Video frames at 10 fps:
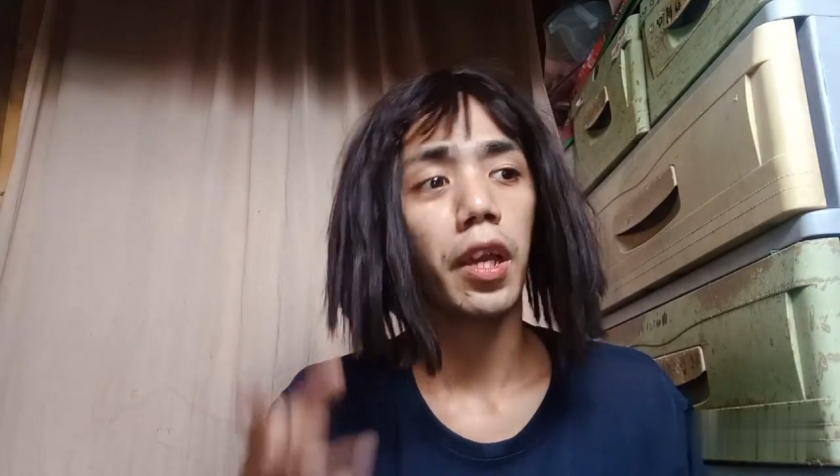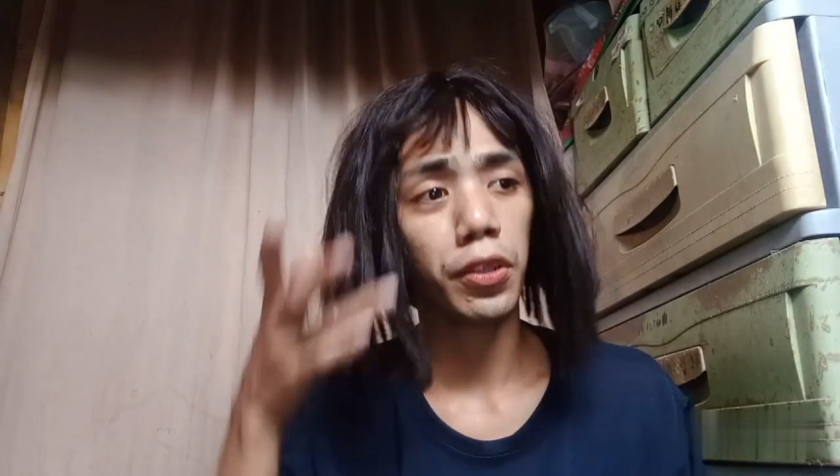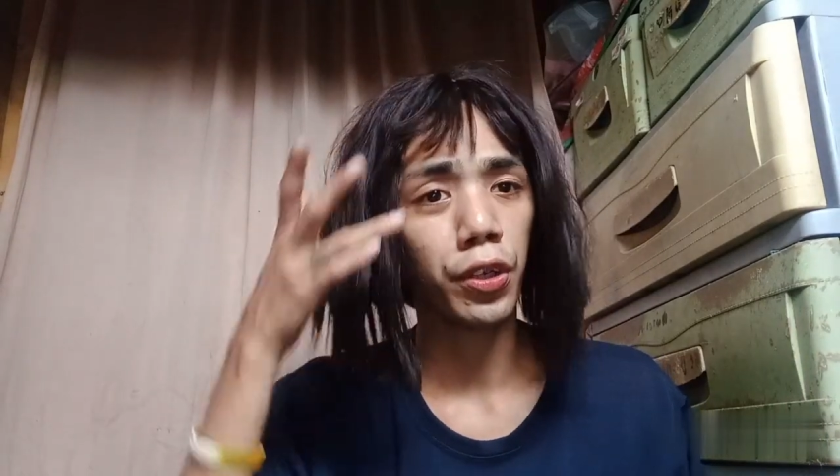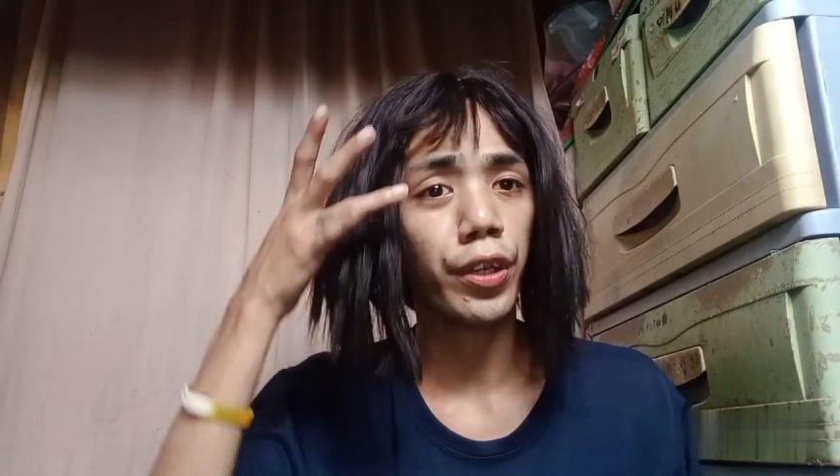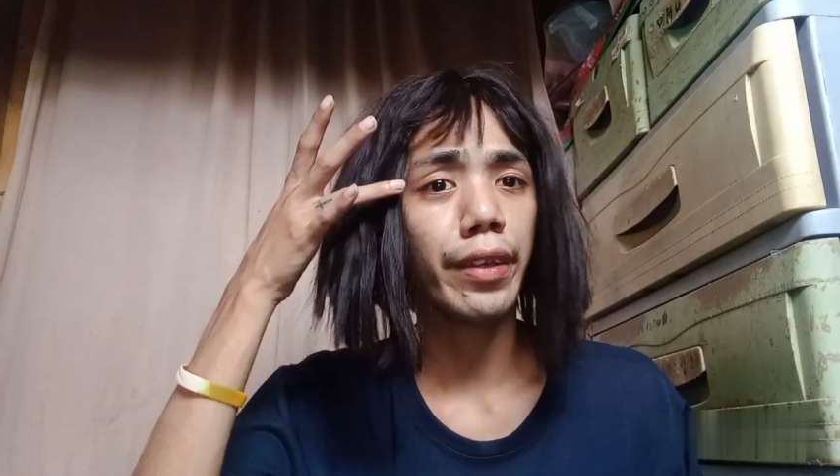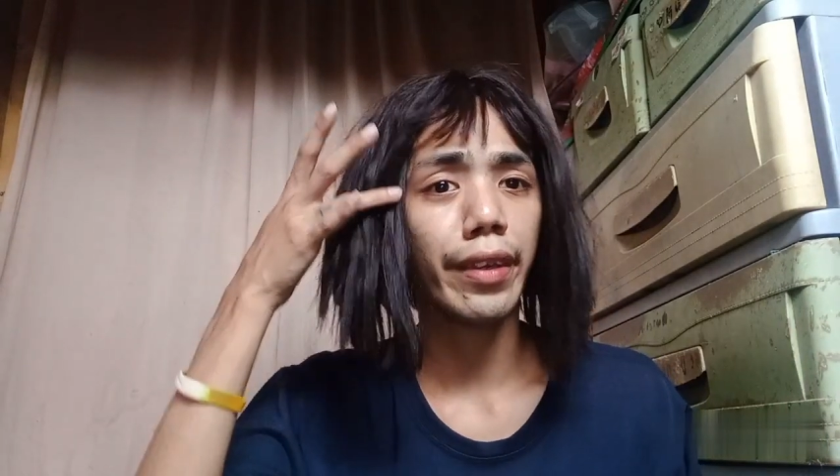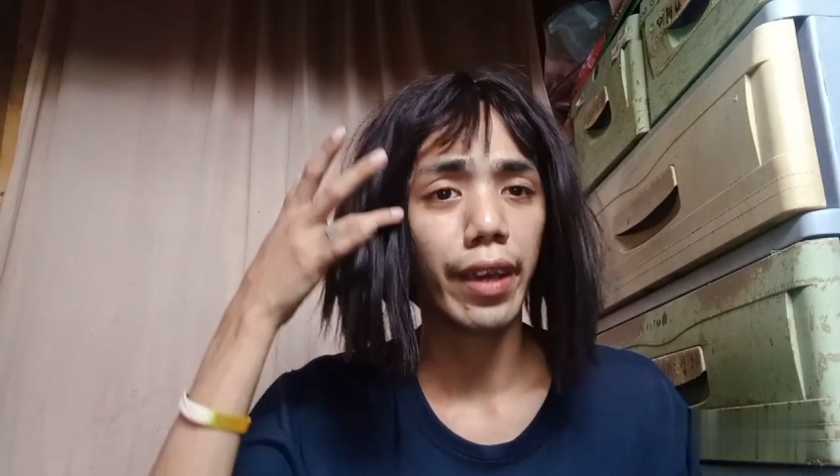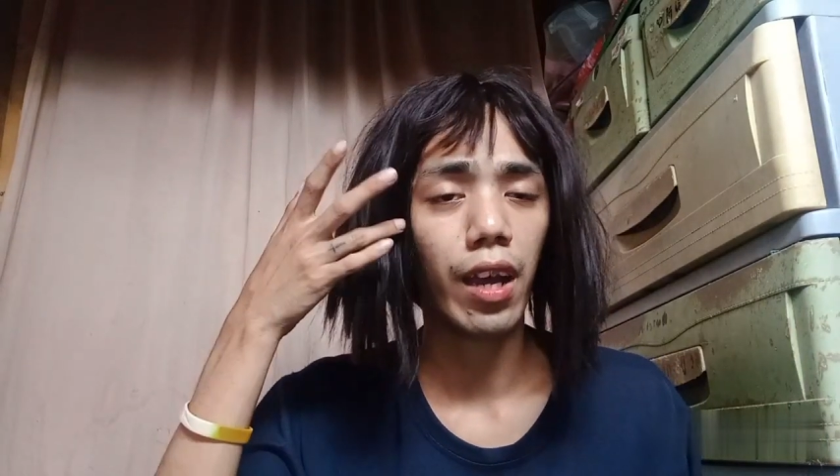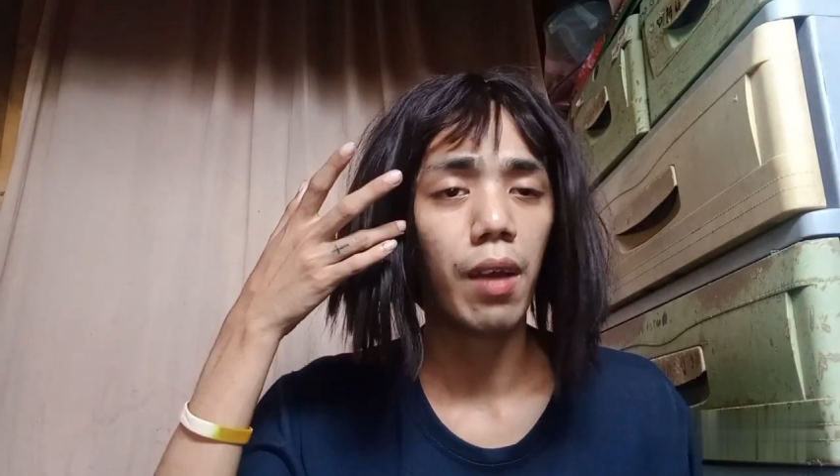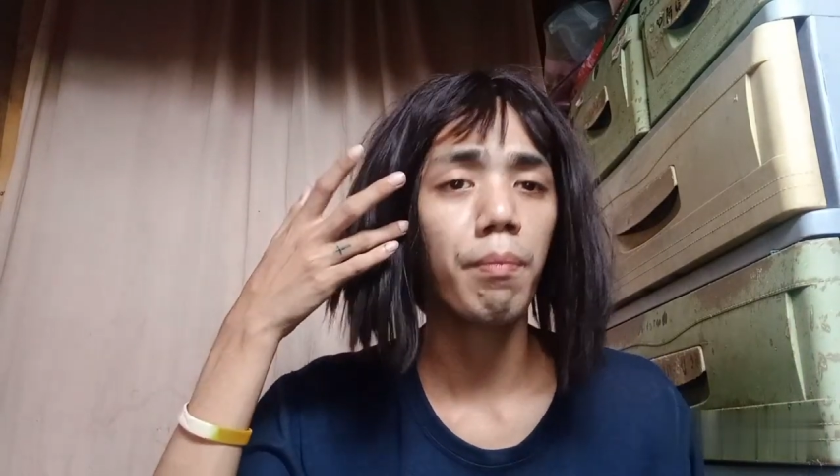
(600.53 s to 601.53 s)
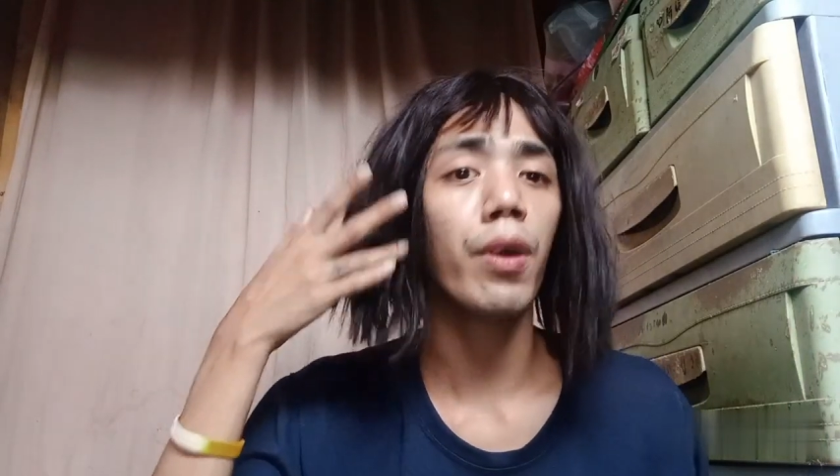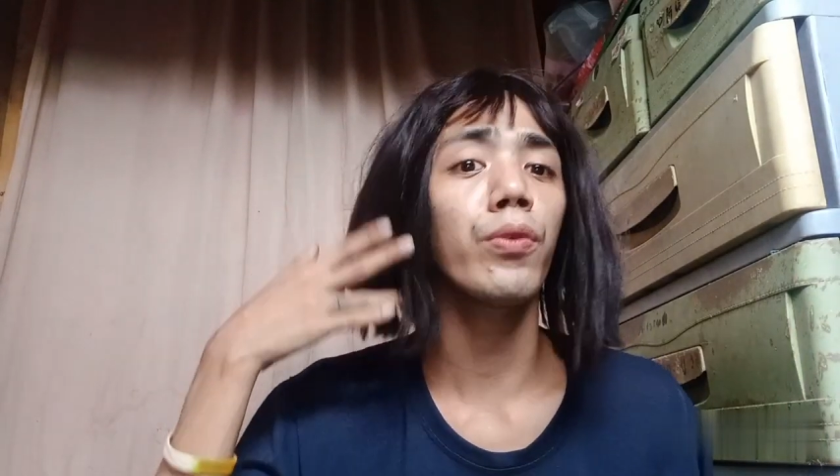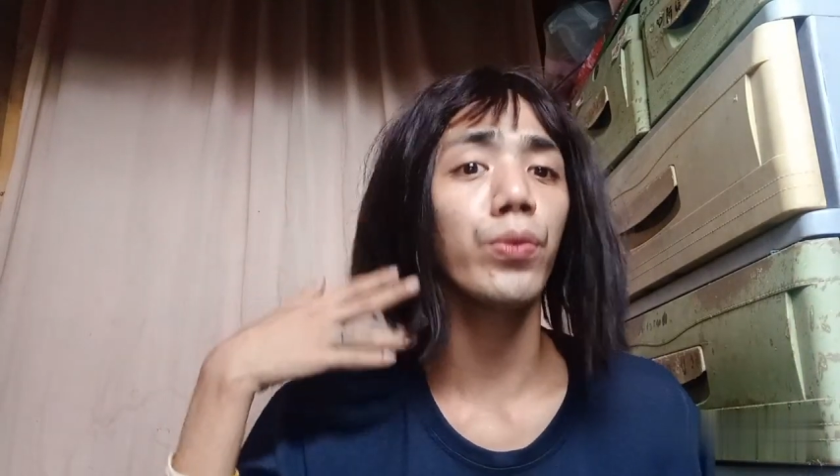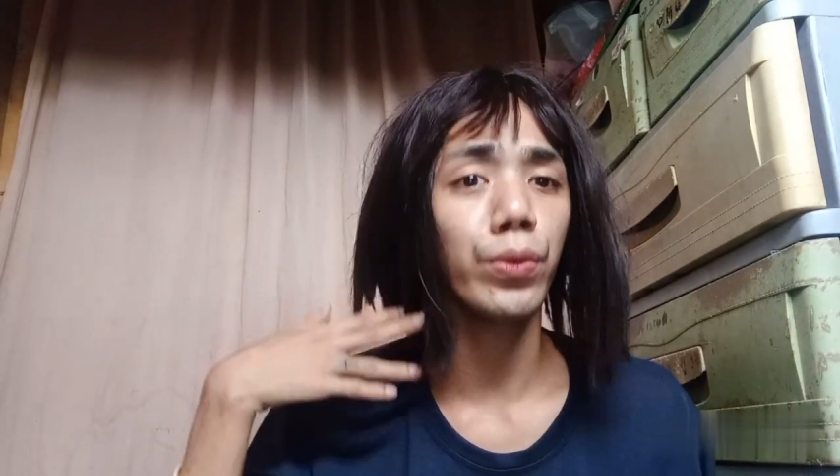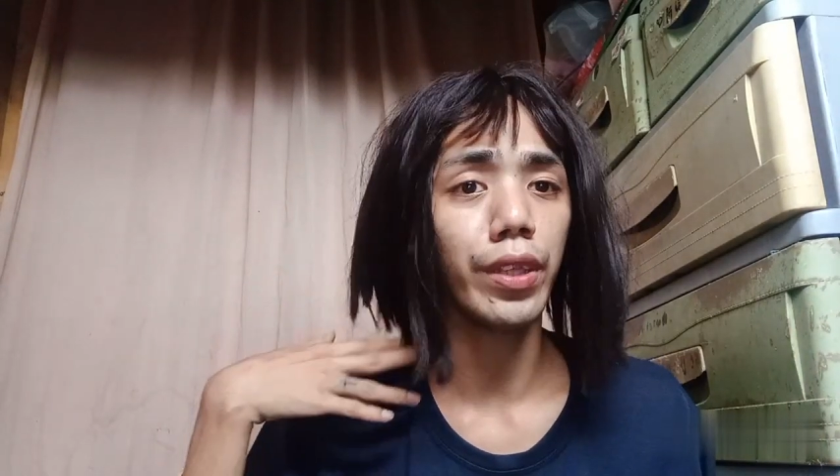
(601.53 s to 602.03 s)
Enoikia,
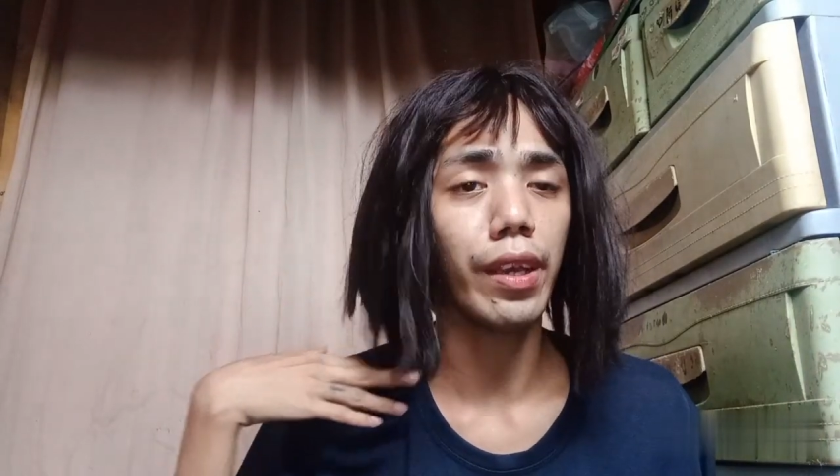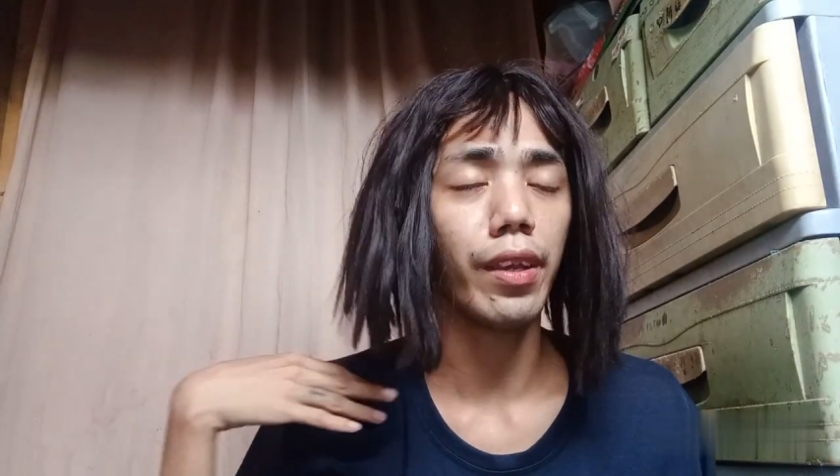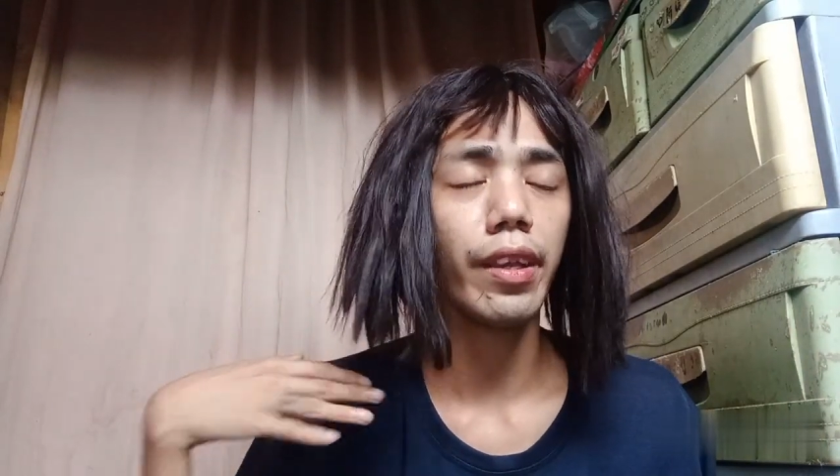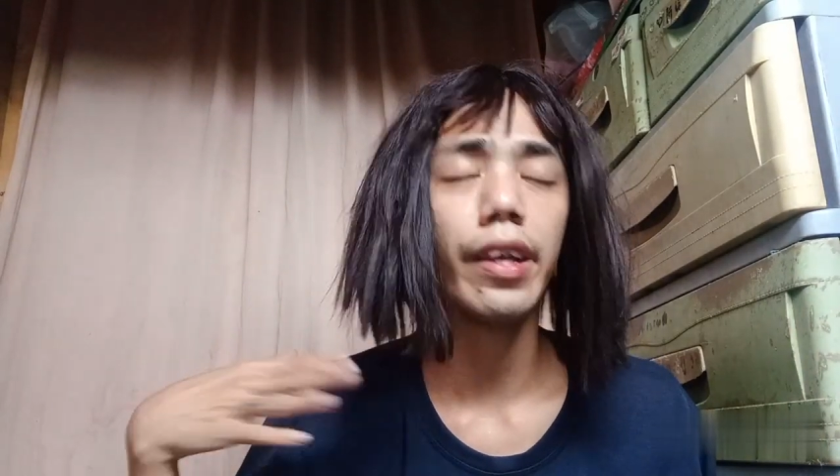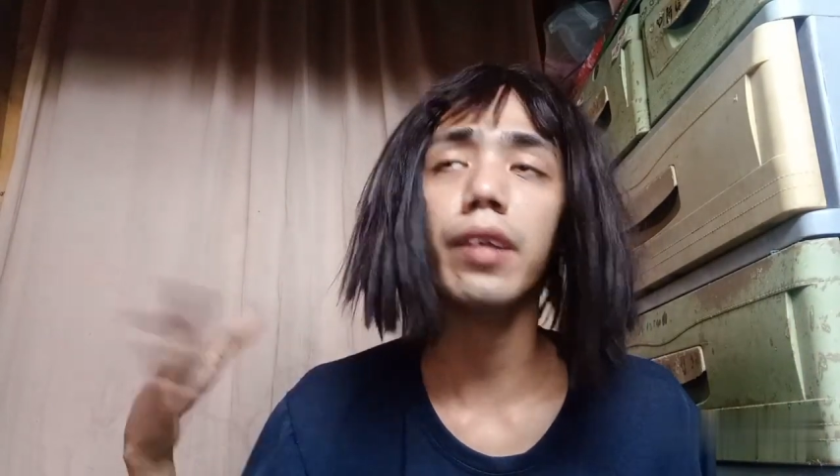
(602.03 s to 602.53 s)
Maude.